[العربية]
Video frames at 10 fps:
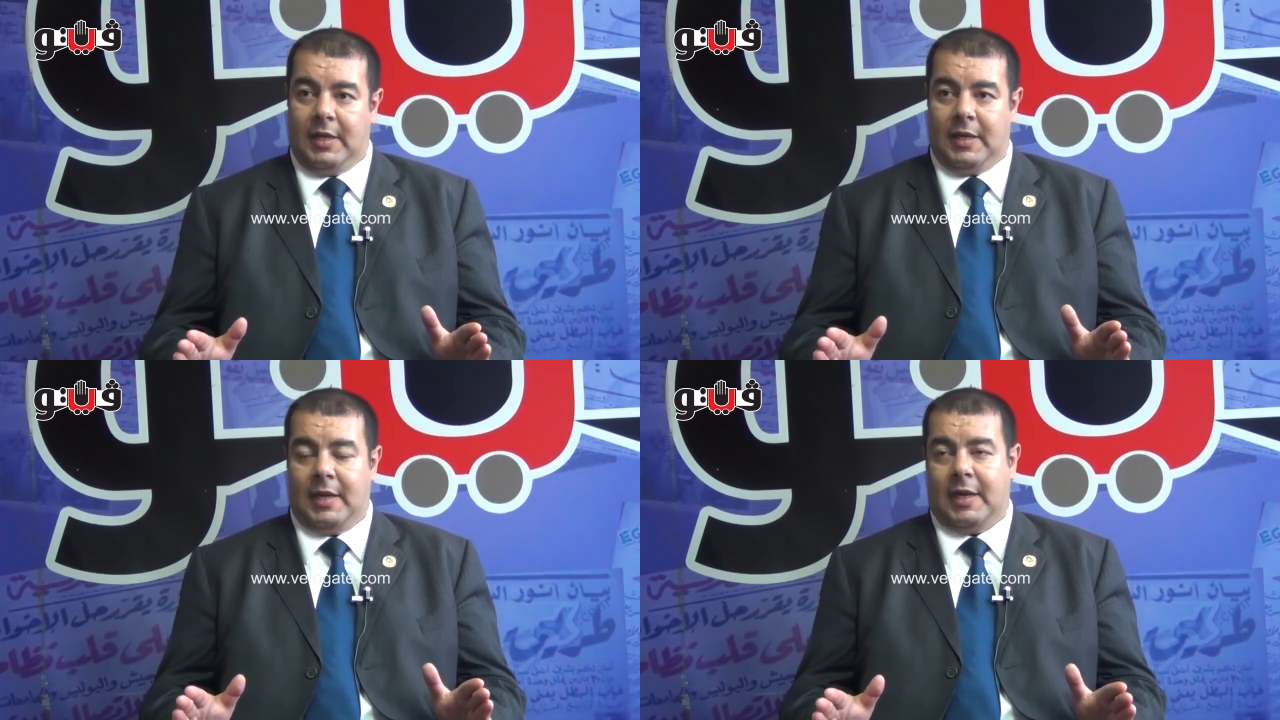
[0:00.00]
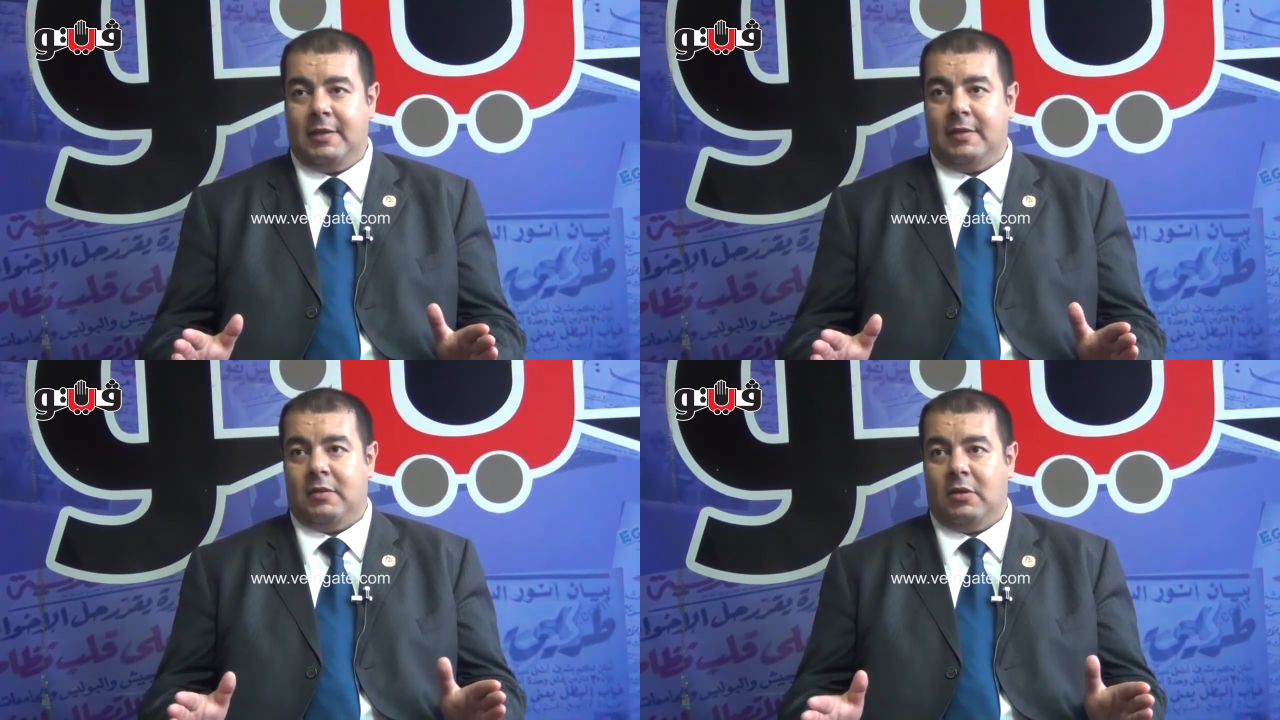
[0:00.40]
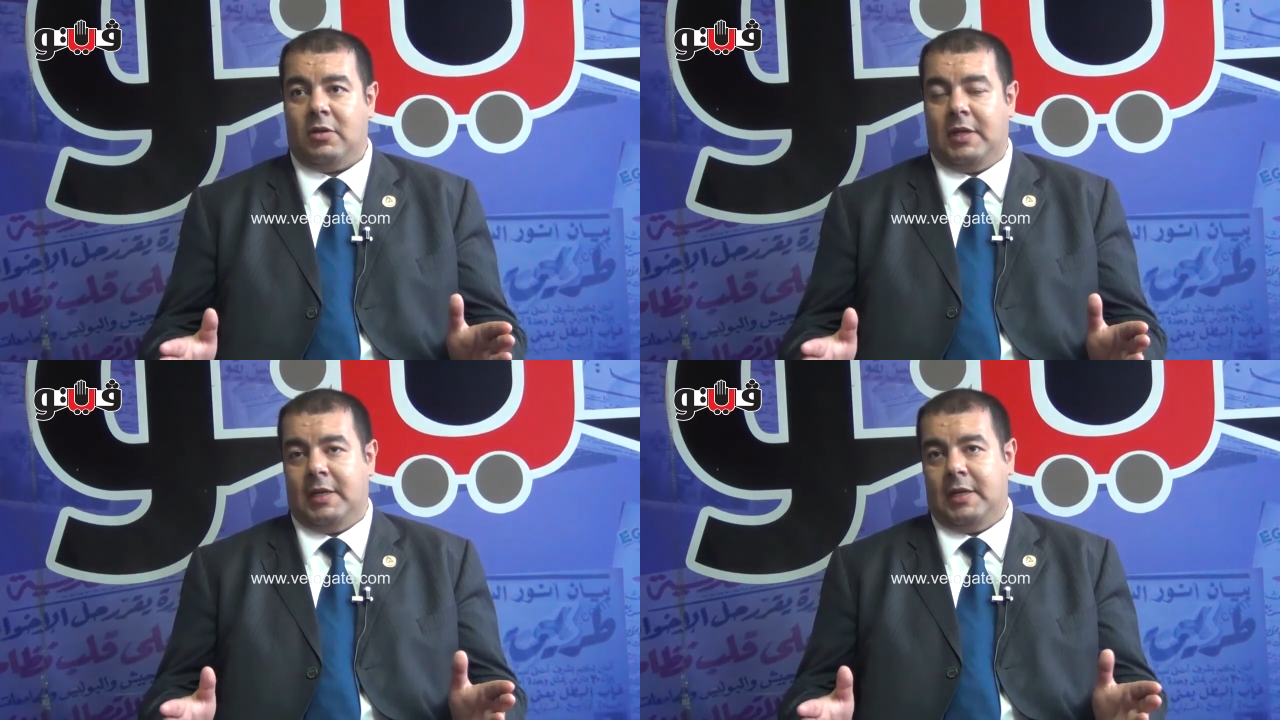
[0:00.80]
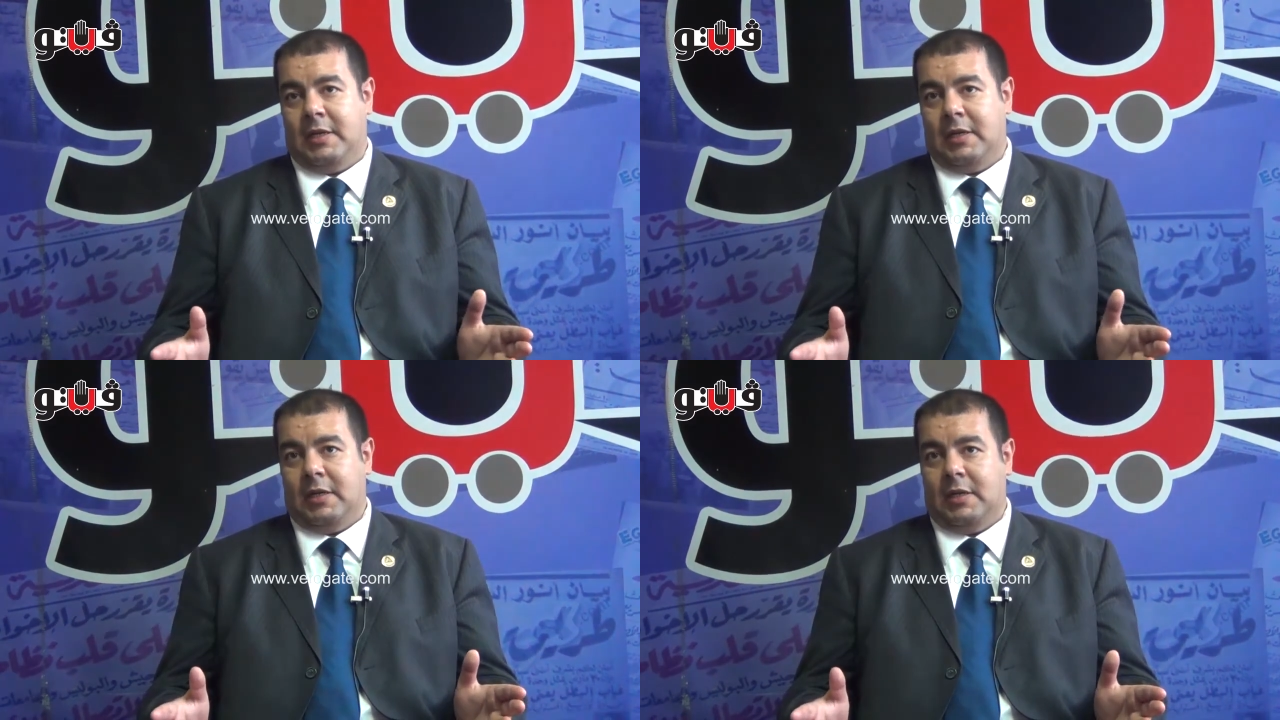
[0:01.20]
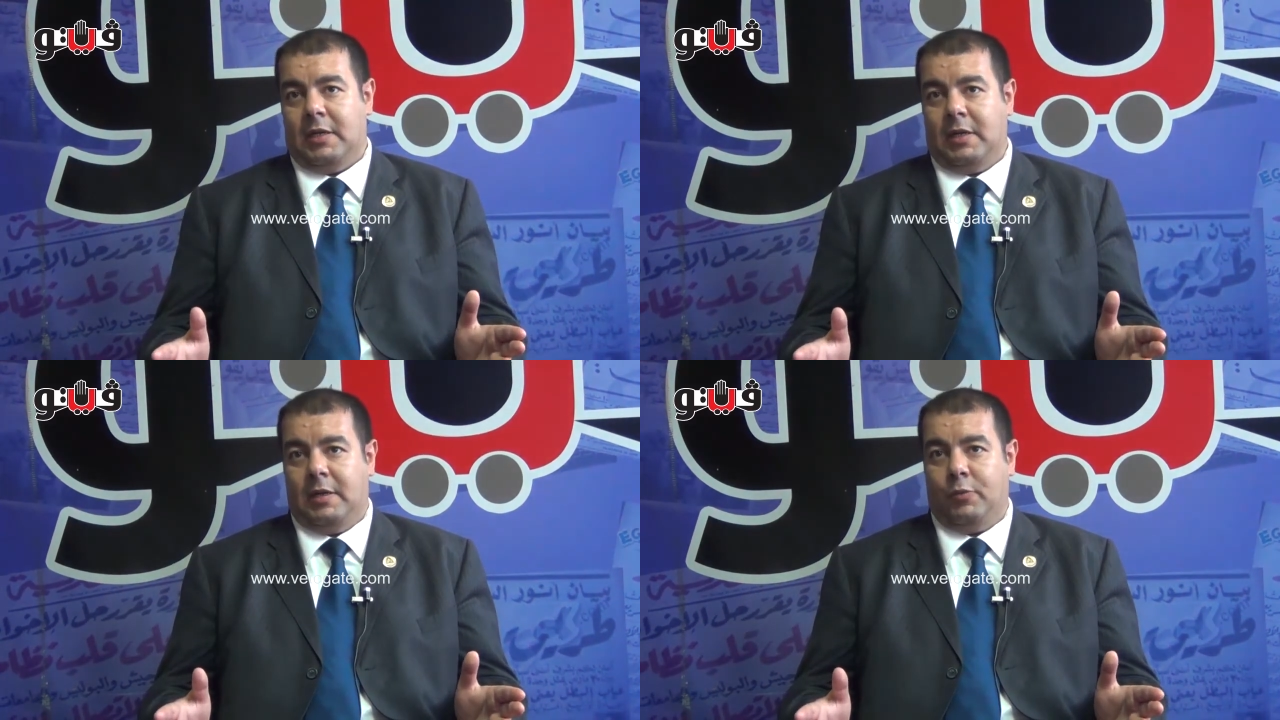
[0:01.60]
لان انا عندي النهارده انا انا
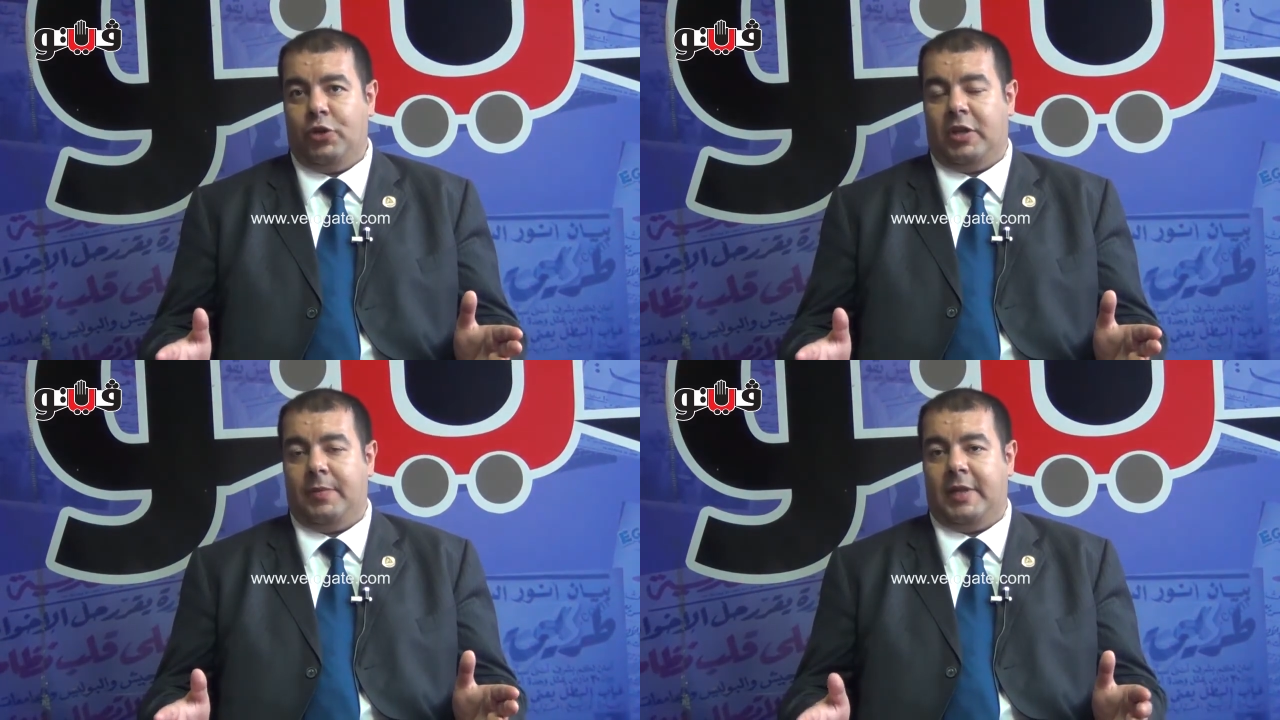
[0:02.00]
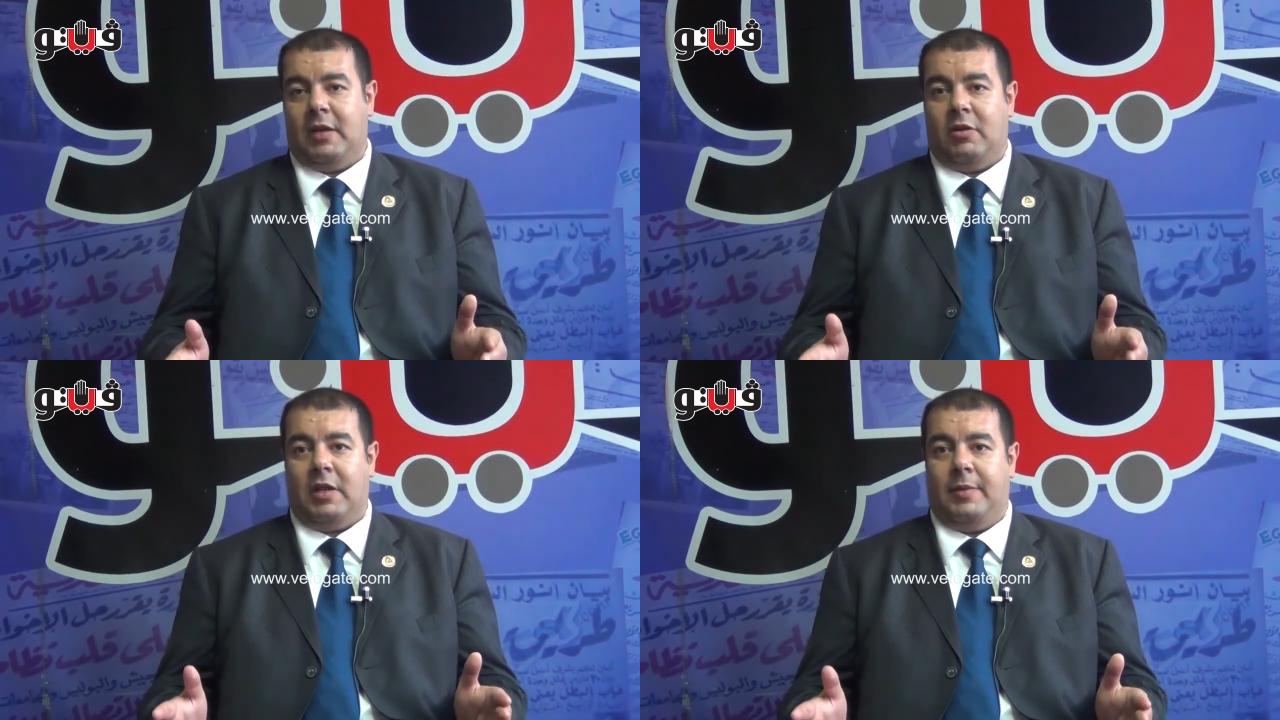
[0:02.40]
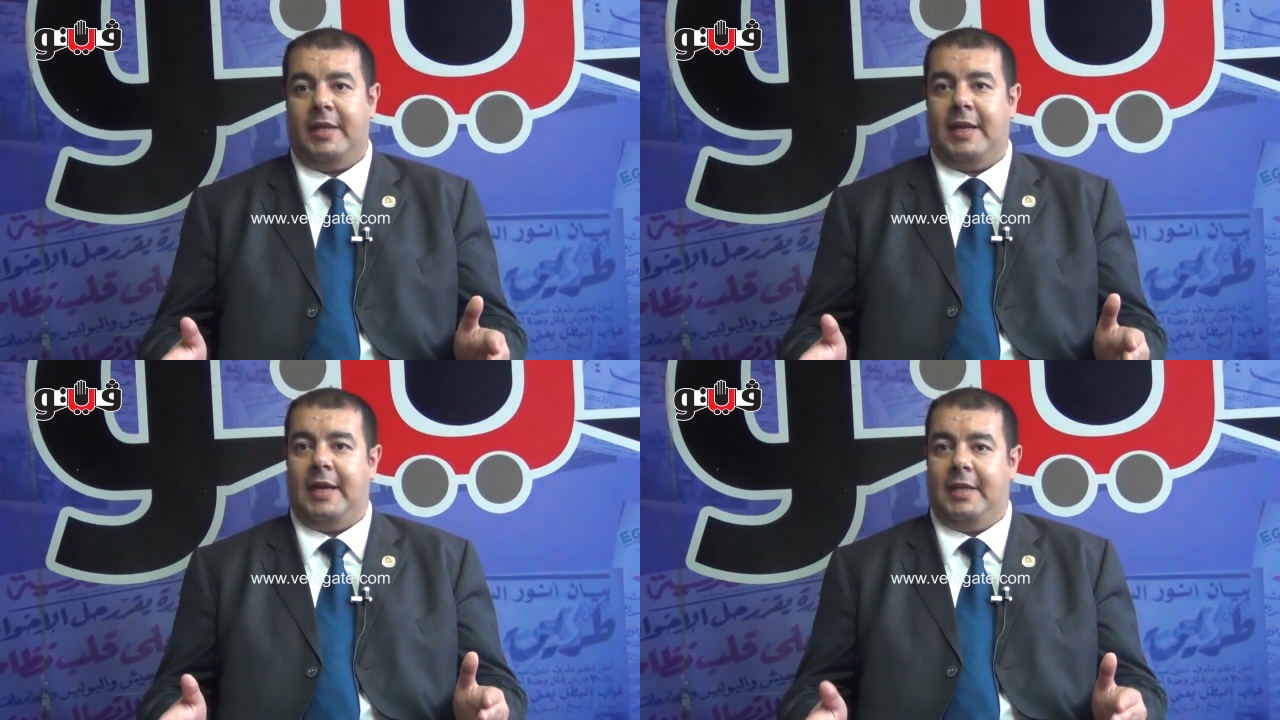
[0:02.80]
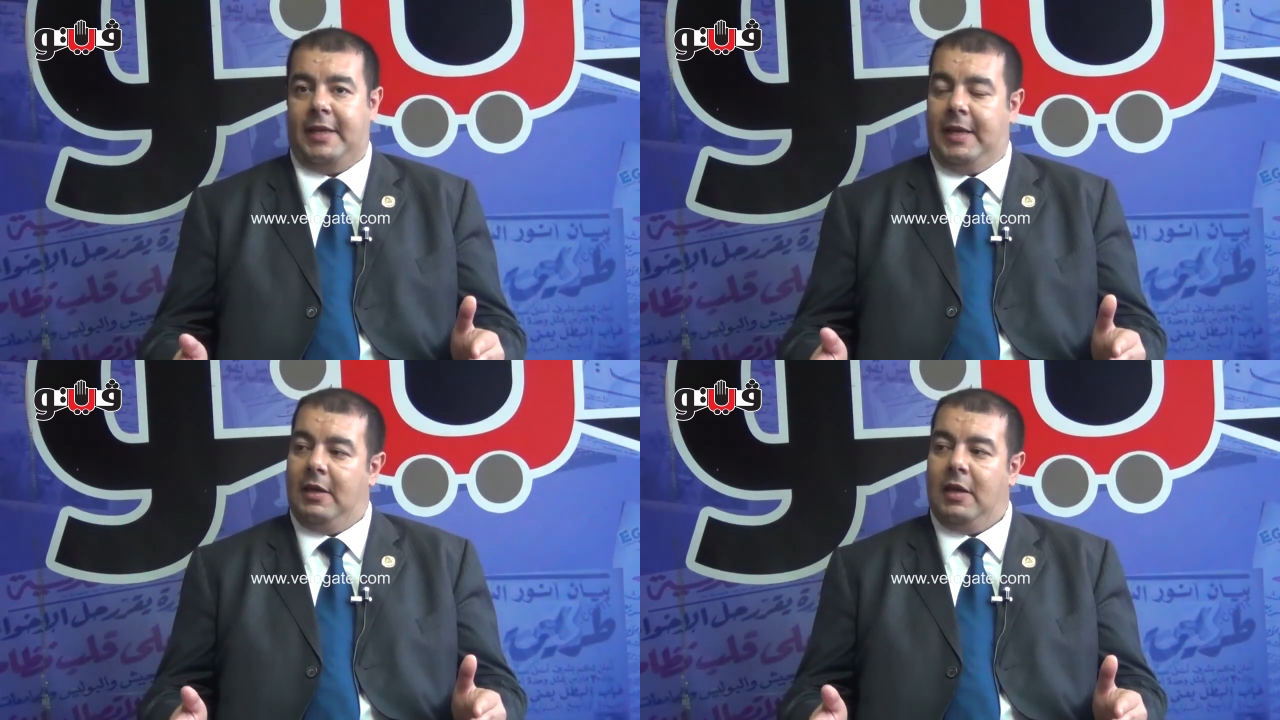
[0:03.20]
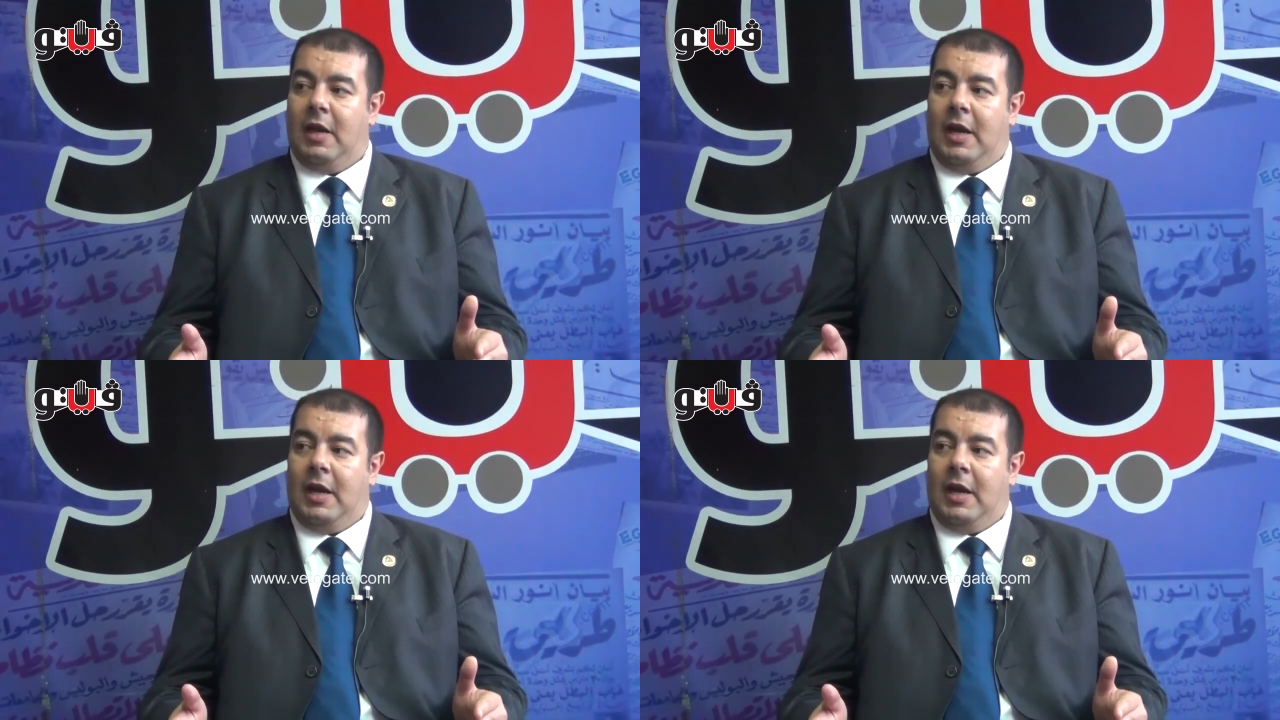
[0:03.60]
انا المنتج بتاع النهارده انا بنتج قد ايه